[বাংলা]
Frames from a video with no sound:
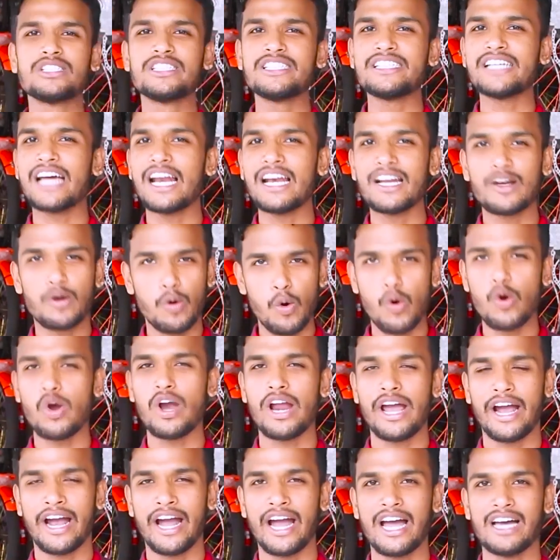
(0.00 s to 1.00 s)
অরিজিনালি কোর
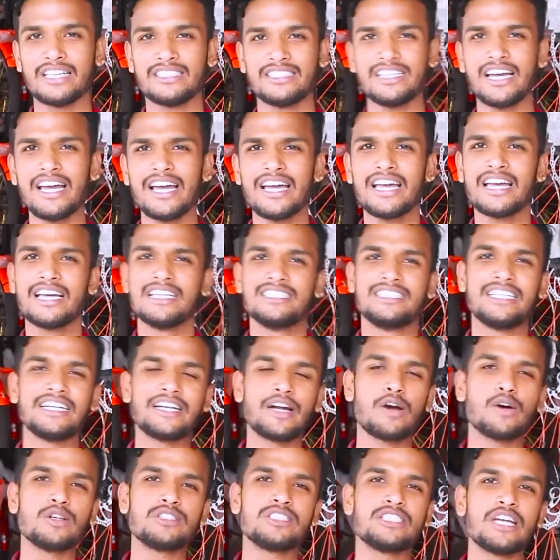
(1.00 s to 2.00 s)
লেখা আছে
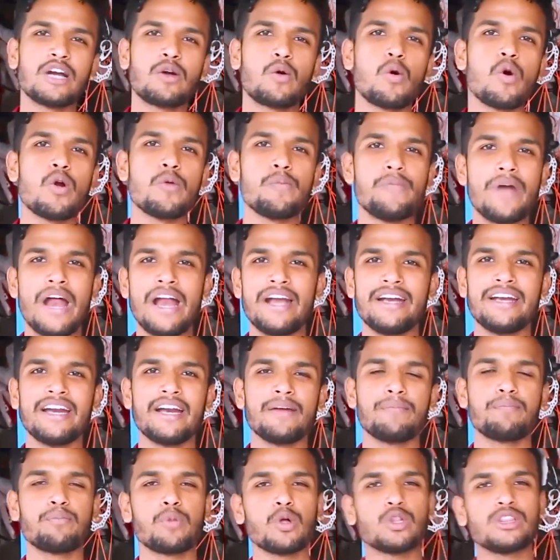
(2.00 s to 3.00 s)
যেটা হচ্ছে কোর
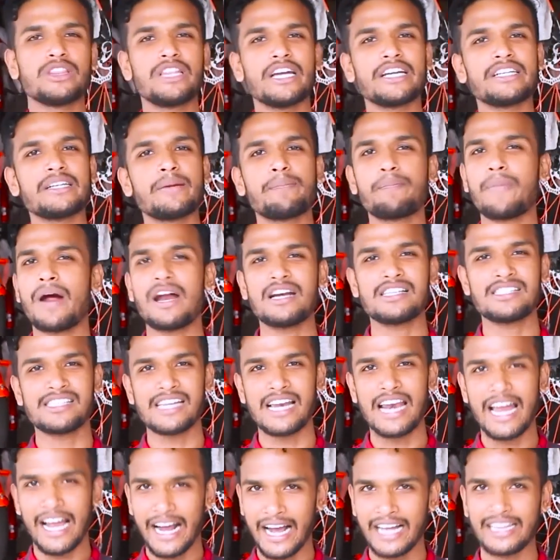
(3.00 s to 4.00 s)
ব্র্যান্ডের প্রত্যেকটা
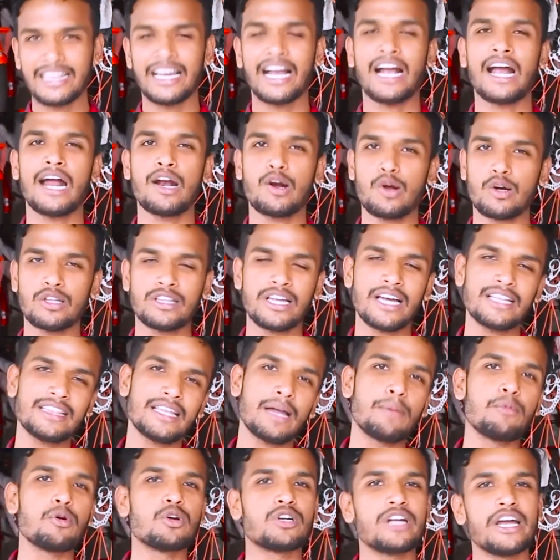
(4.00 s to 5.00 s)
পার্টসে লেখা থাকার কথা
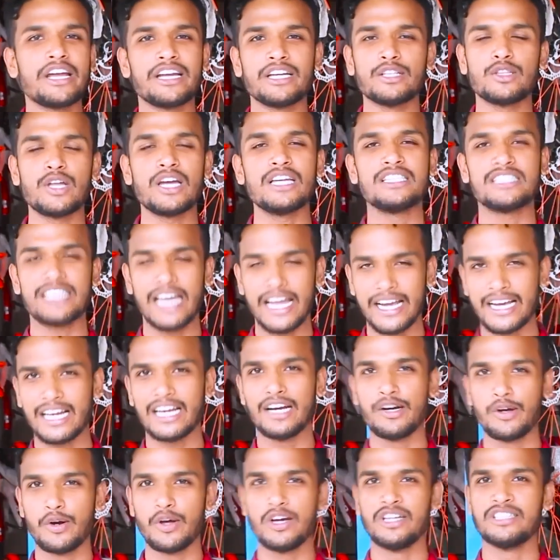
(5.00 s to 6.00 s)
তেমনটাই কিন্তু এই
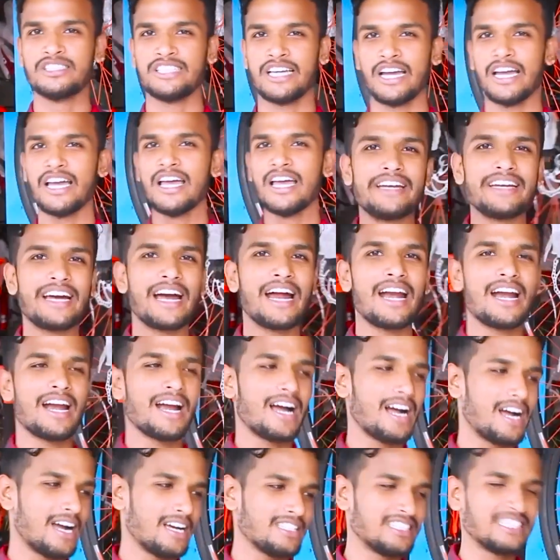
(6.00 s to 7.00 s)
সাইকেলে রয়েছে এটার
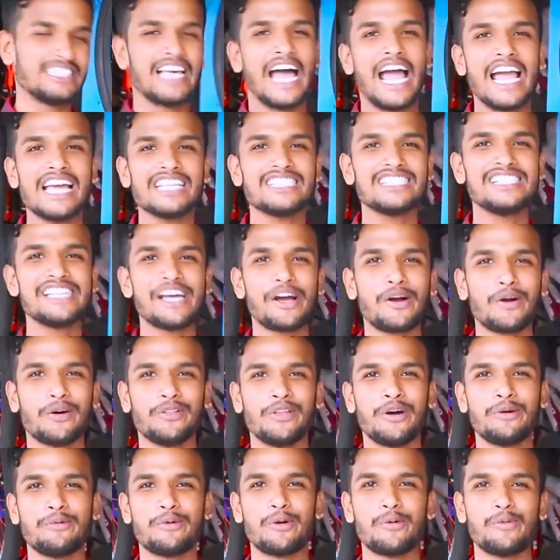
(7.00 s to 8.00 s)
সাইজ নিয়ে
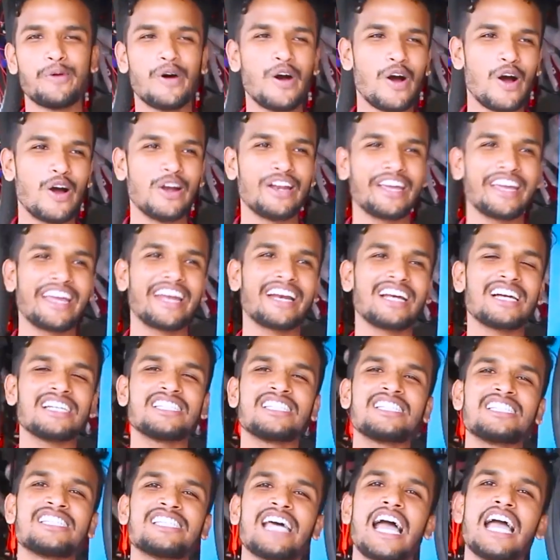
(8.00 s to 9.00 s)
কথা বলবো অনেকের
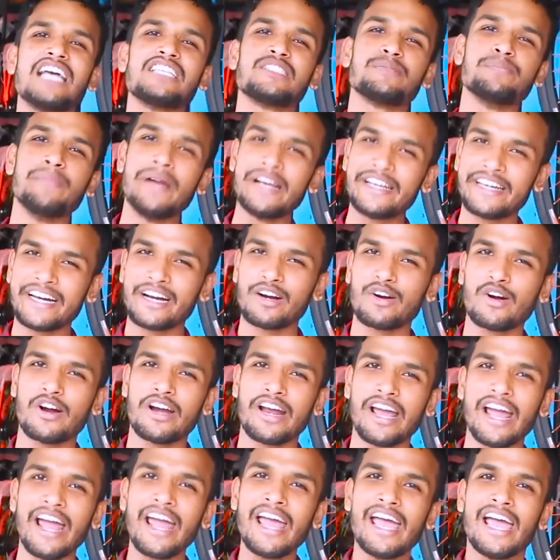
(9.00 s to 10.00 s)
কাছে সাইজ মেটার
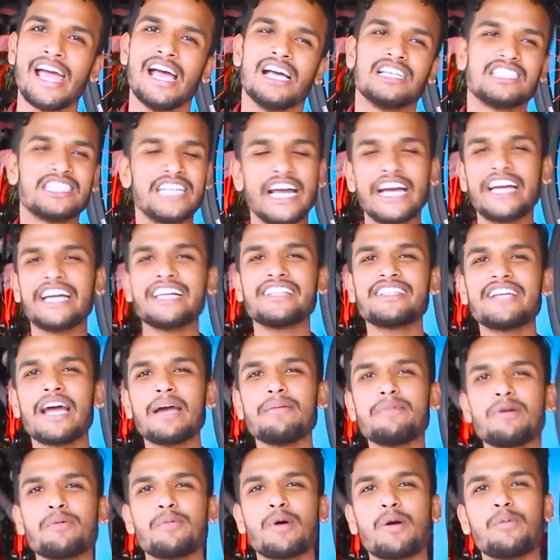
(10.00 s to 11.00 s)
করে সেক্ষেত্রে
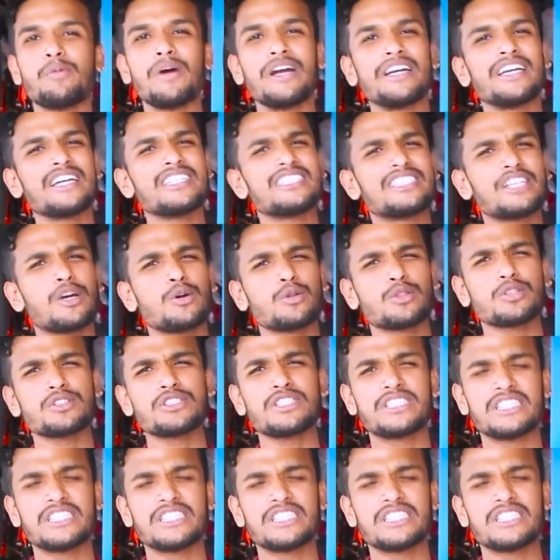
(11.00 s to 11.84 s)
আমি বলবো এটা যেহেতু